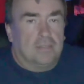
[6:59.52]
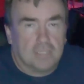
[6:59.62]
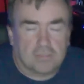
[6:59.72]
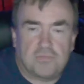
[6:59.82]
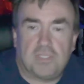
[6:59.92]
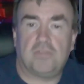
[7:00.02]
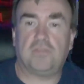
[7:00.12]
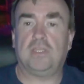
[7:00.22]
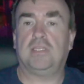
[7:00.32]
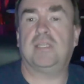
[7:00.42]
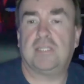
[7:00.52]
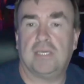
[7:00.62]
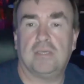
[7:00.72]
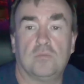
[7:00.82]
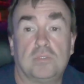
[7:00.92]
Tak, w tej chwili
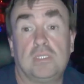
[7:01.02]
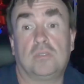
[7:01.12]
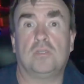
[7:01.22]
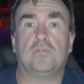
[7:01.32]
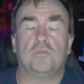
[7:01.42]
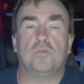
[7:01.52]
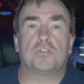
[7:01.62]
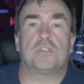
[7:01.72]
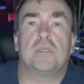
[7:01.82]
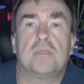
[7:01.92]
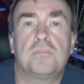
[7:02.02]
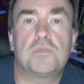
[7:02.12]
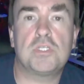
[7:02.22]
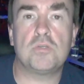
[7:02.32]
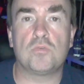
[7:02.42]
nadają tylko i wyłącznie
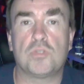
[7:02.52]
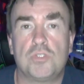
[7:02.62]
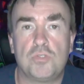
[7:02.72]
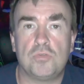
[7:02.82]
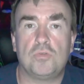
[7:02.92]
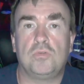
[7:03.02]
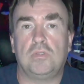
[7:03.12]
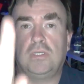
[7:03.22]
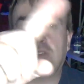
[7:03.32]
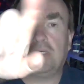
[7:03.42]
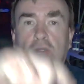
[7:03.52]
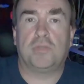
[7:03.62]
przy użyciu e, tego